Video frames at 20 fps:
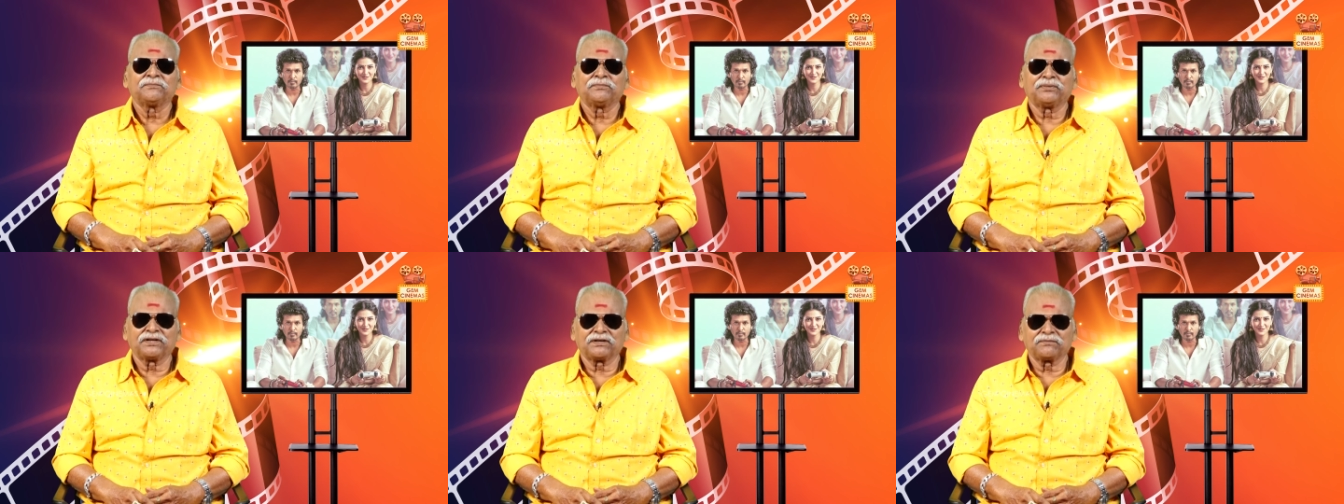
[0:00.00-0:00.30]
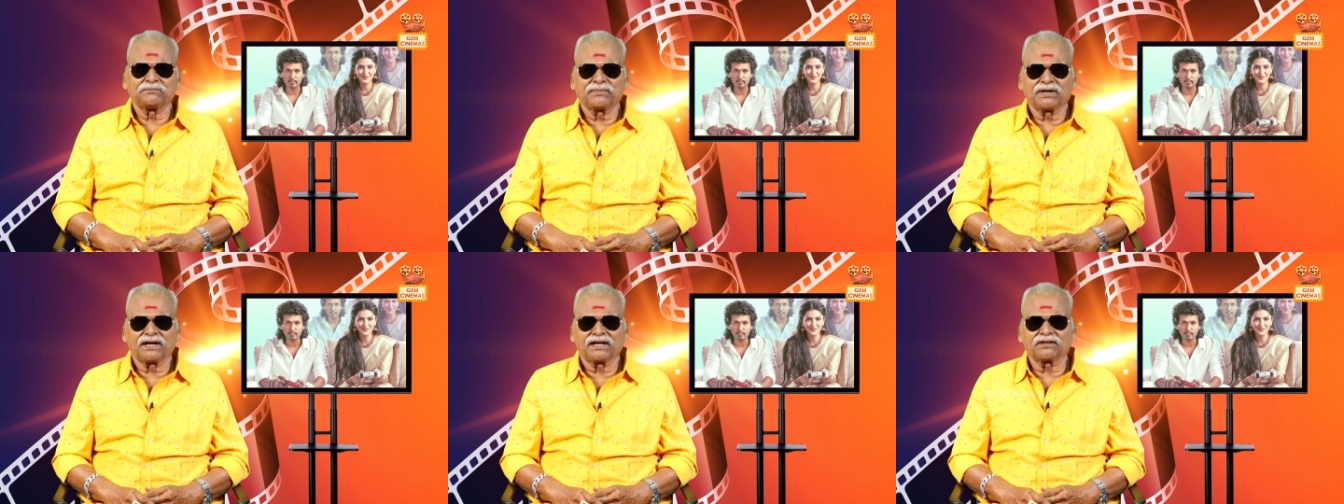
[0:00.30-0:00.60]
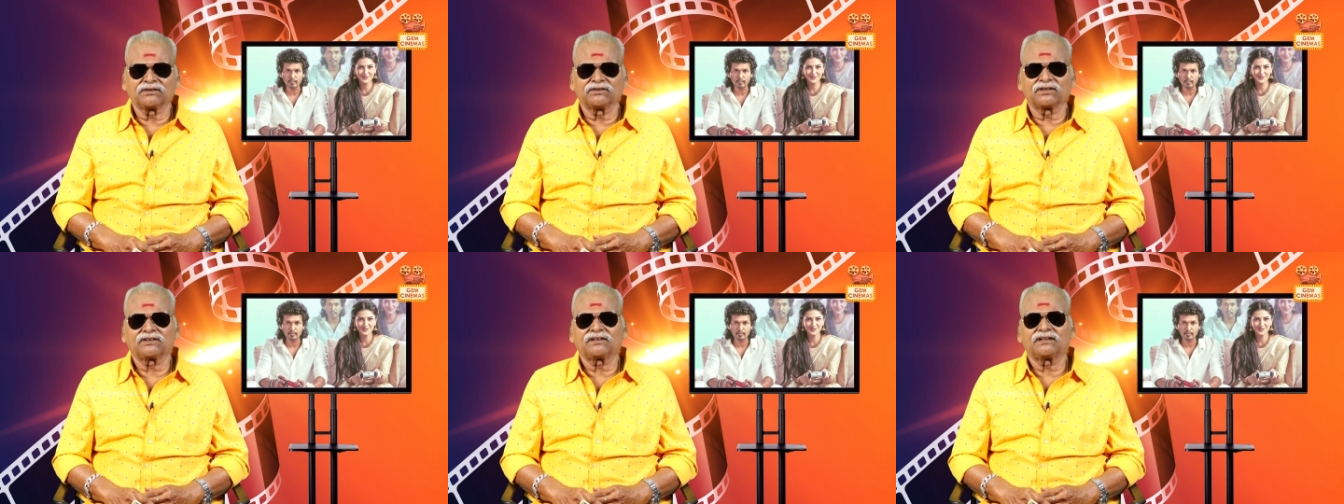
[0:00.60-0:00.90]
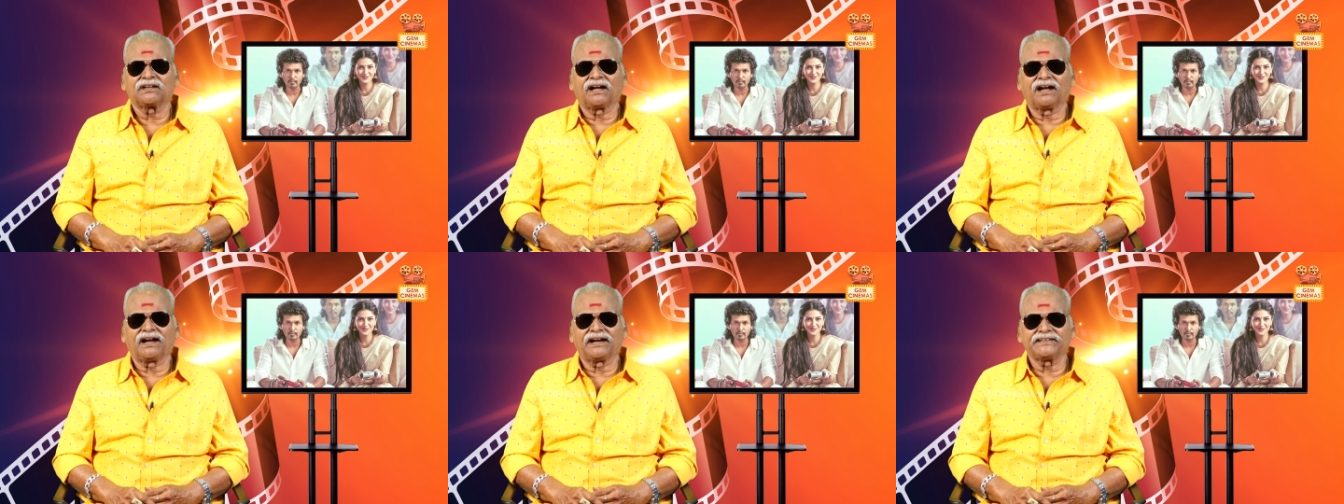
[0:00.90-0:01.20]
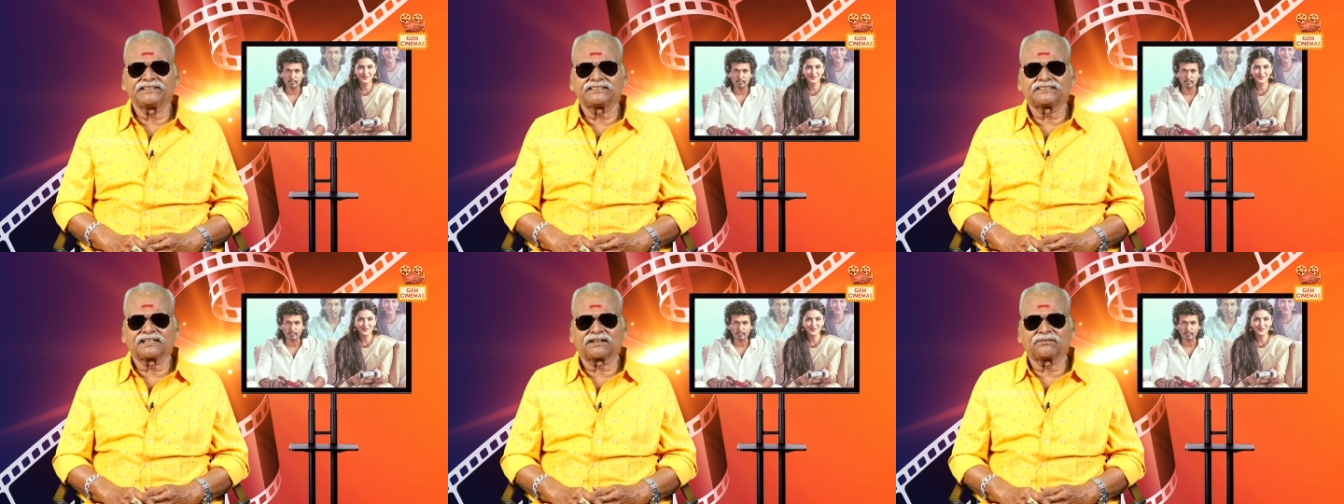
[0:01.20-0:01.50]
பெரும்பாலோர்
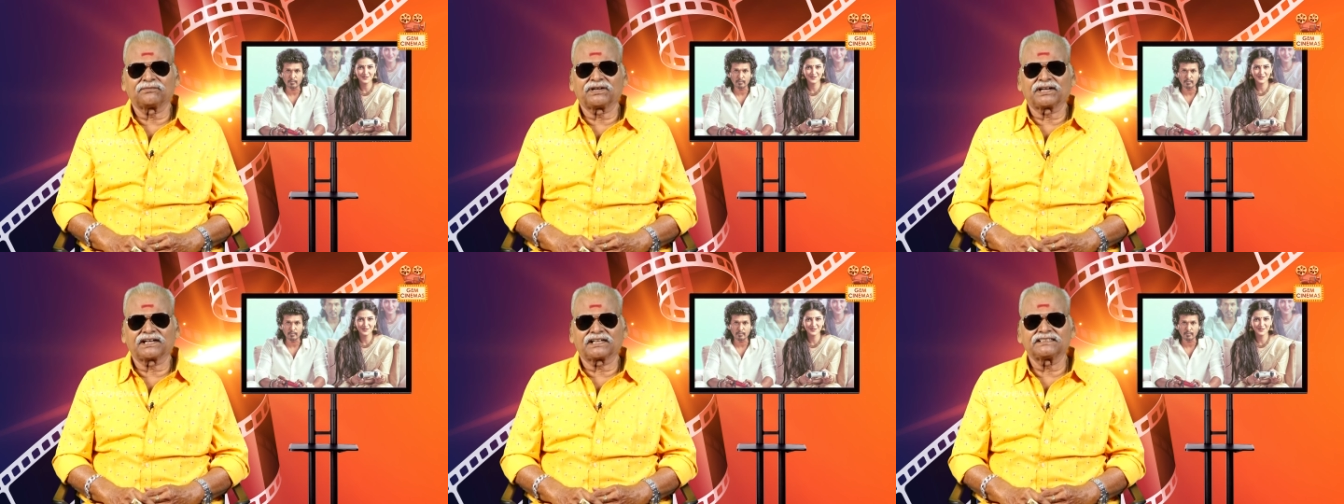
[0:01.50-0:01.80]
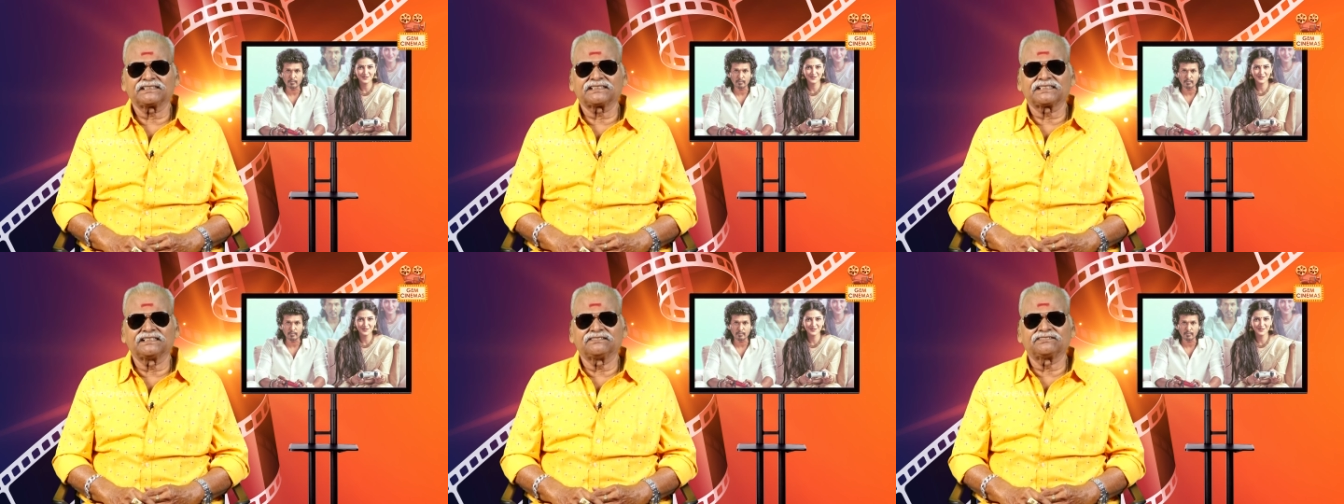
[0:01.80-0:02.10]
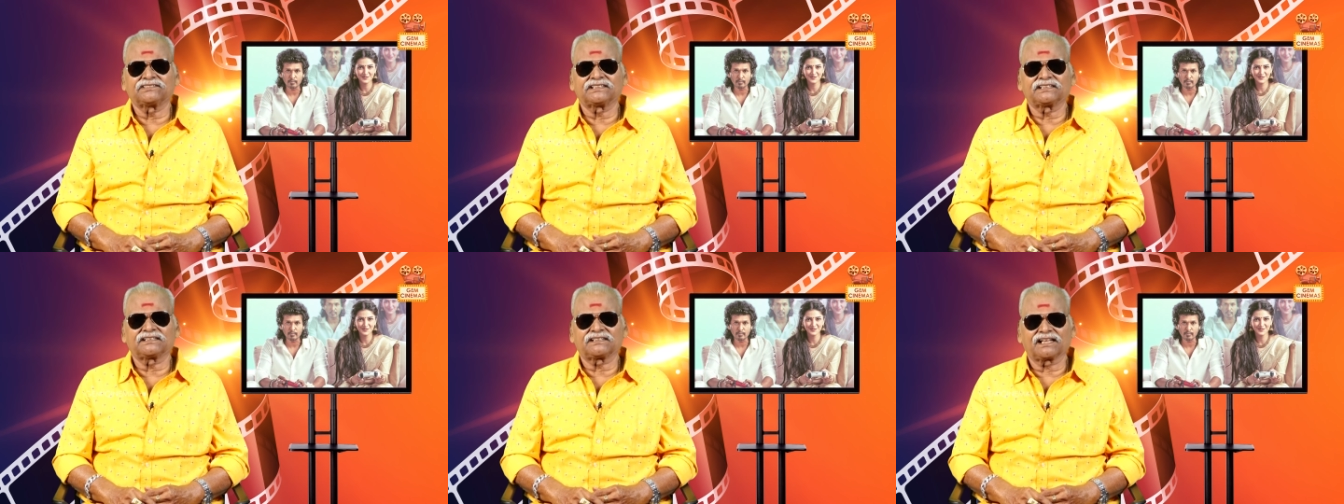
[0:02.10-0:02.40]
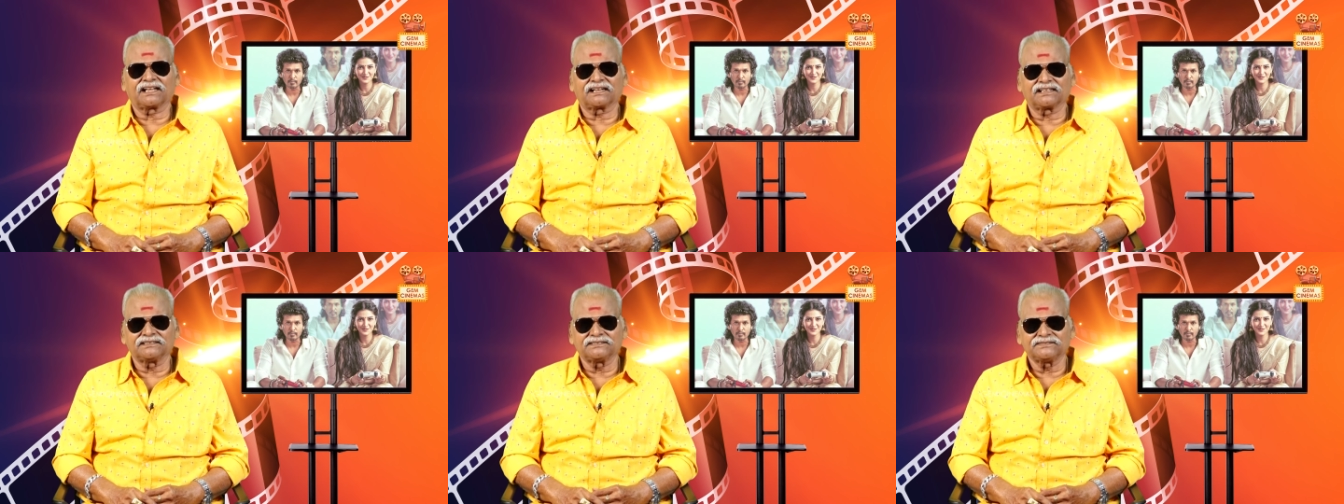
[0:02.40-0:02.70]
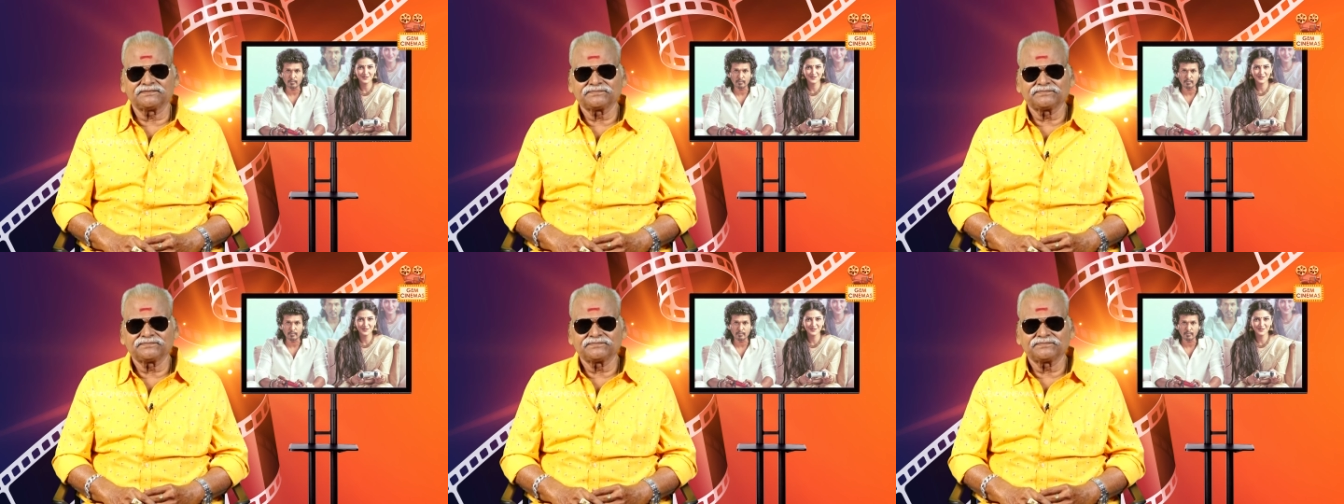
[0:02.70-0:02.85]
ஆணித்தரமாக தெரிவித்திருக்கிறார்கள்